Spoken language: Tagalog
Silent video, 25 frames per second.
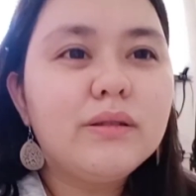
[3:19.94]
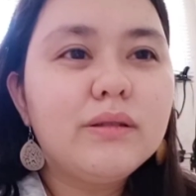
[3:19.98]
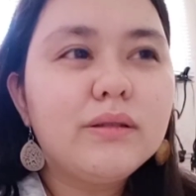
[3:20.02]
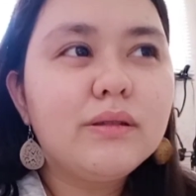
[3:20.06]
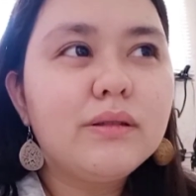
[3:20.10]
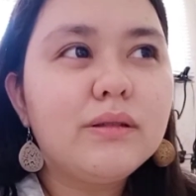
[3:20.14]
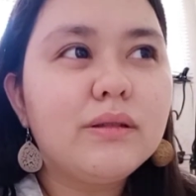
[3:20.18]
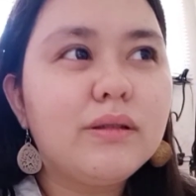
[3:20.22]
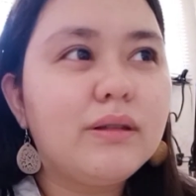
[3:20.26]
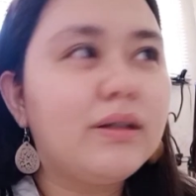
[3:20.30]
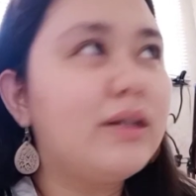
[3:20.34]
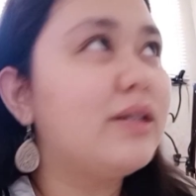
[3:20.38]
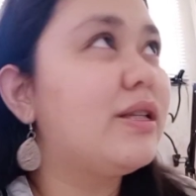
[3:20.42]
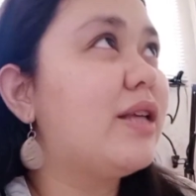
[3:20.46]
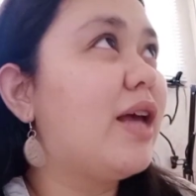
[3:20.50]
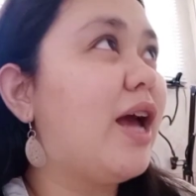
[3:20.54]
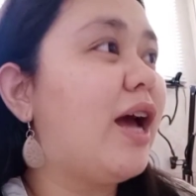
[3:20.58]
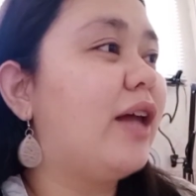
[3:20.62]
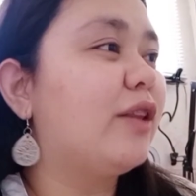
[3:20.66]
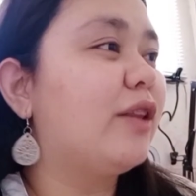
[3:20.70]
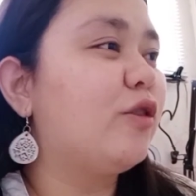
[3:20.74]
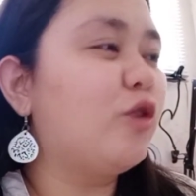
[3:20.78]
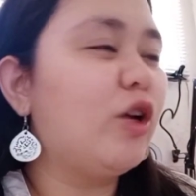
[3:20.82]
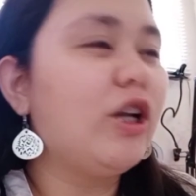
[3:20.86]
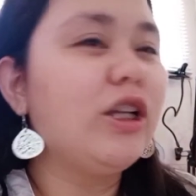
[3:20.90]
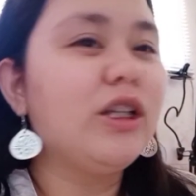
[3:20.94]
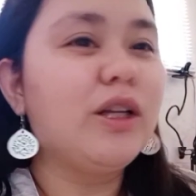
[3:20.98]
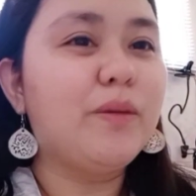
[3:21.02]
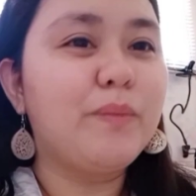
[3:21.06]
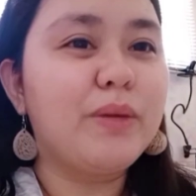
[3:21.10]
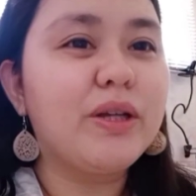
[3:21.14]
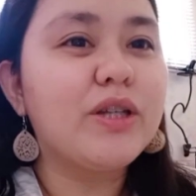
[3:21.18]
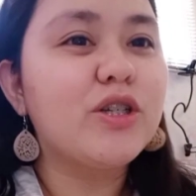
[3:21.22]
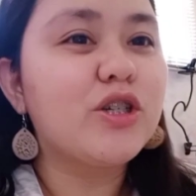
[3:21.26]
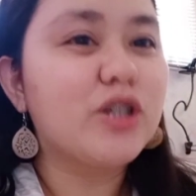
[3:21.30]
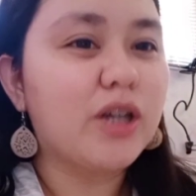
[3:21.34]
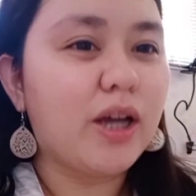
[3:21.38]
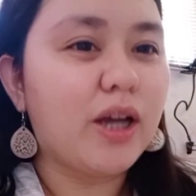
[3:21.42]
Kasi hot oil naman
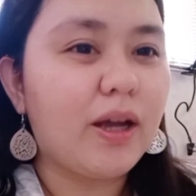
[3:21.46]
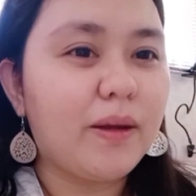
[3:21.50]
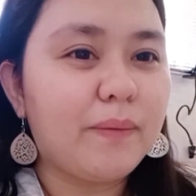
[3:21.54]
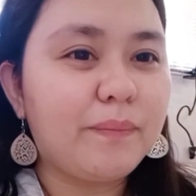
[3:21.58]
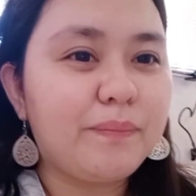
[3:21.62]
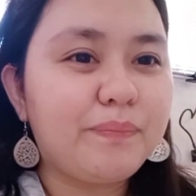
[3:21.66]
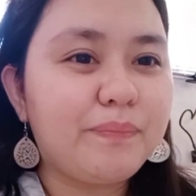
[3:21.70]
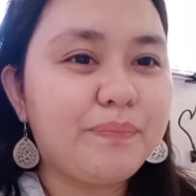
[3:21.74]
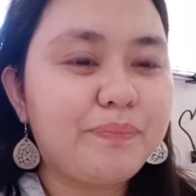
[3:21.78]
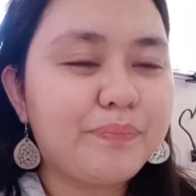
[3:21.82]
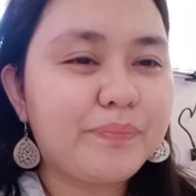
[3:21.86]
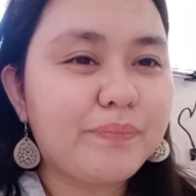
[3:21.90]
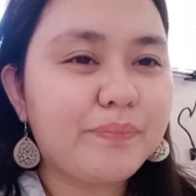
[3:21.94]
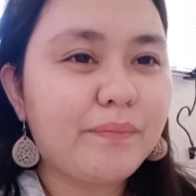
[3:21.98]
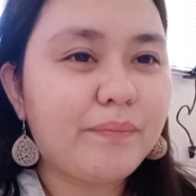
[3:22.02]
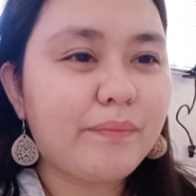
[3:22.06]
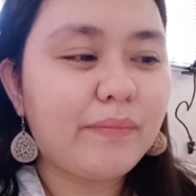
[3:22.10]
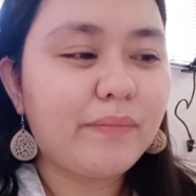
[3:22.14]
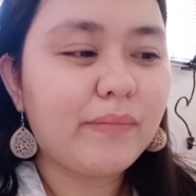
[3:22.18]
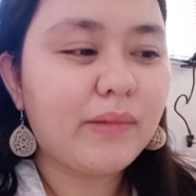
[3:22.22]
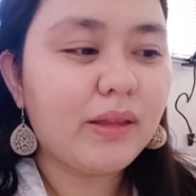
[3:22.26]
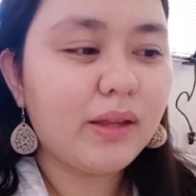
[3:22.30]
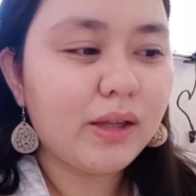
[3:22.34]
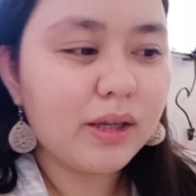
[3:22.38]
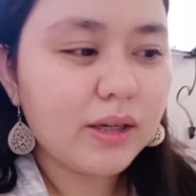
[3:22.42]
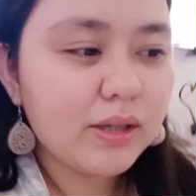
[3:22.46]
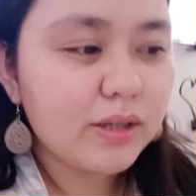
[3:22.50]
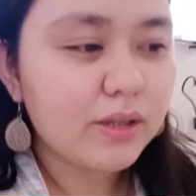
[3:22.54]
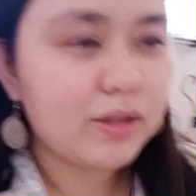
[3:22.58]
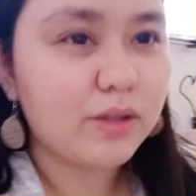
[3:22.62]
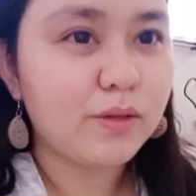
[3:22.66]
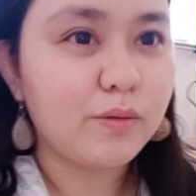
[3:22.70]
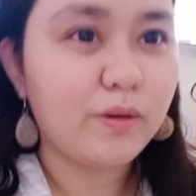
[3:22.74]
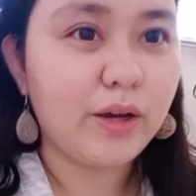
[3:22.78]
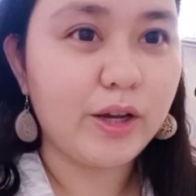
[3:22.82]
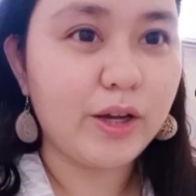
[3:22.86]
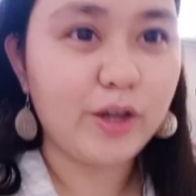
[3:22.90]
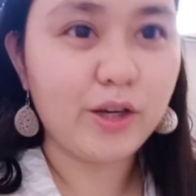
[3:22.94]
siya. So,
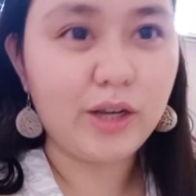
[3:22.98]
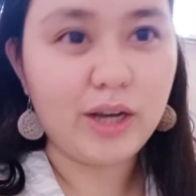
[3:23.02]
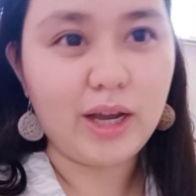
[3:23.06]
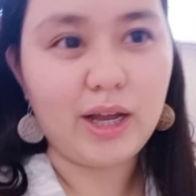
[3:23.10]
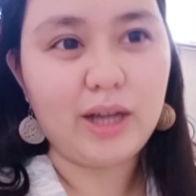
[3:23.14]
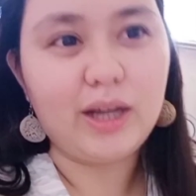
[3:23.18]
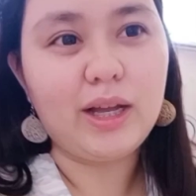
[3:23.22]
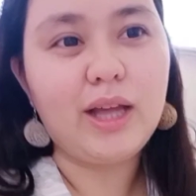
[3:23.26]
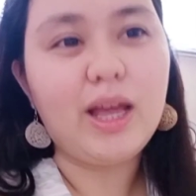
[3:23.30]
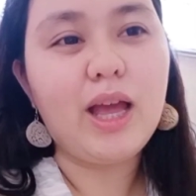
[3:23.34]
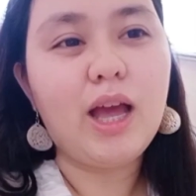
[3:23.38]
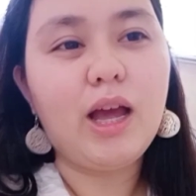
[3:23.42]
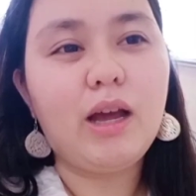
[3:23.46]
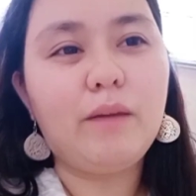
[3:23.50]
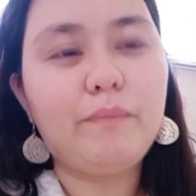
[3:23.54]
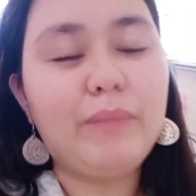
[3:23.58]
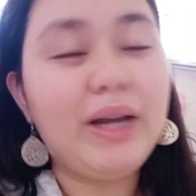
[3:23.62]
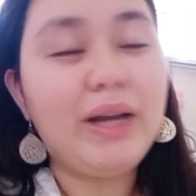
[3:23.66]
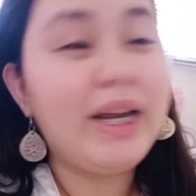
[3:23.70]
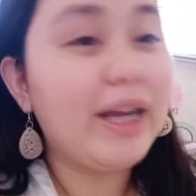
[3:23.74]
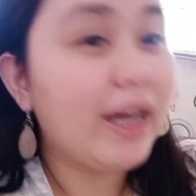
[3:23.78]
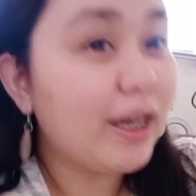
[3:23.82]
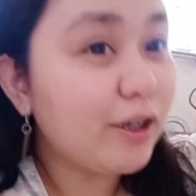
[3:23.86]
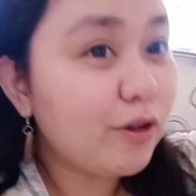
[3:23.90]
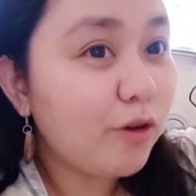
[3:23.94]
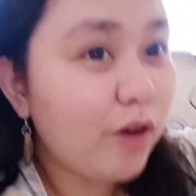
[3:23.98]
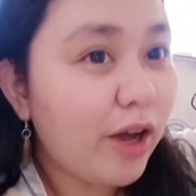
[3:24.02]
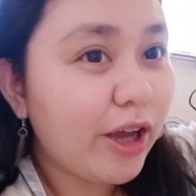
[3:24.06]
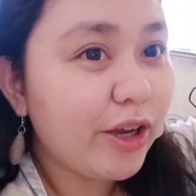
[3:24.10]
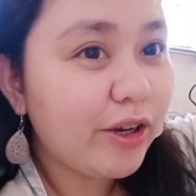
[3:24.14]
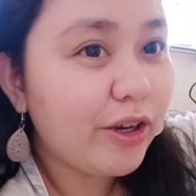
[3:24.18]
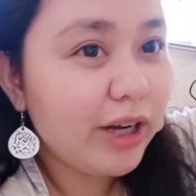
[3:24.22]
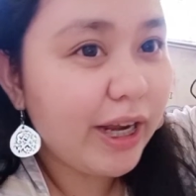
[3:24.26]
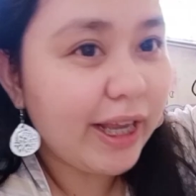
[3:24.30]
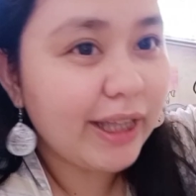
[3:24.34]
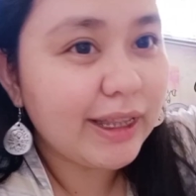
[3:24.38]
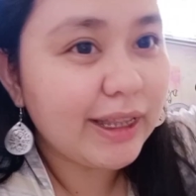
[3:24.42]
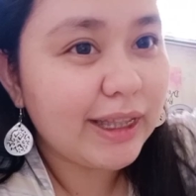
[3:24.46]
ayun lang. Balikan ko kayo
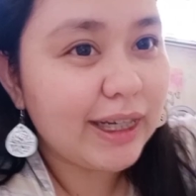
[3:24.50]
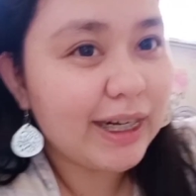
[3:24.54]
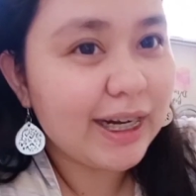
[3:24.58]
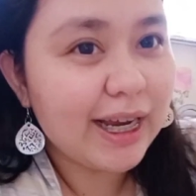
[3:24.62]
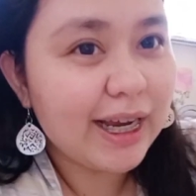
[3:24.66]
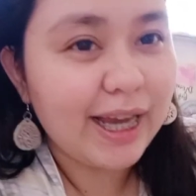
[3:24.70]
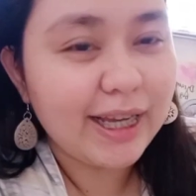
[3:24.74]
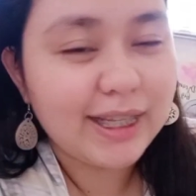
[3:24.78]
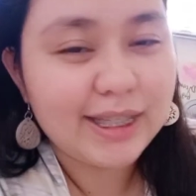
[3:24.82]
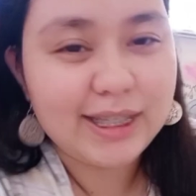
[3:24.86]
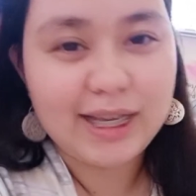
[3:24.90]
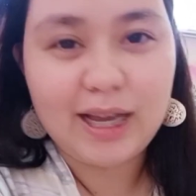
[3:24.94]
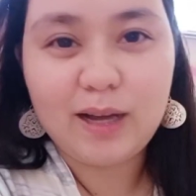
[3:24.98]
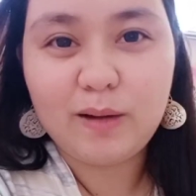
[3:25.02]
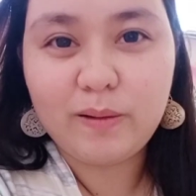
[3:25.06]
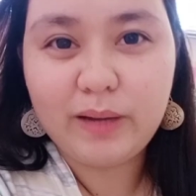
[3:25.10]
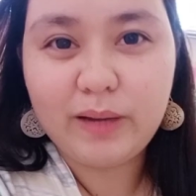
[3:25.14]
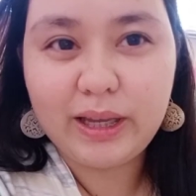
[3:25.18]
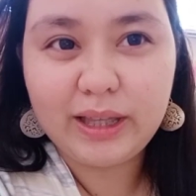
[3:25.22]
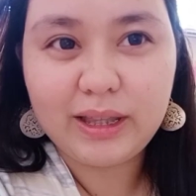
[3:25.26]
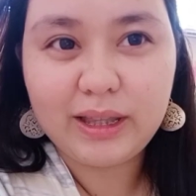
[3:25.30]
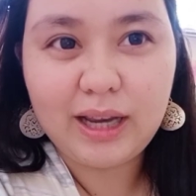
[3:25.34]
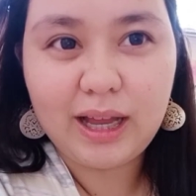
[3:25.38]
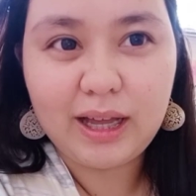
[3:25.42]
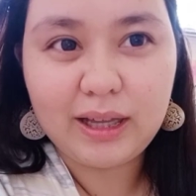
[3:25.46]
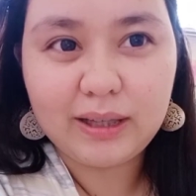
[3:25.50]
later, guys. Ah, wait lang.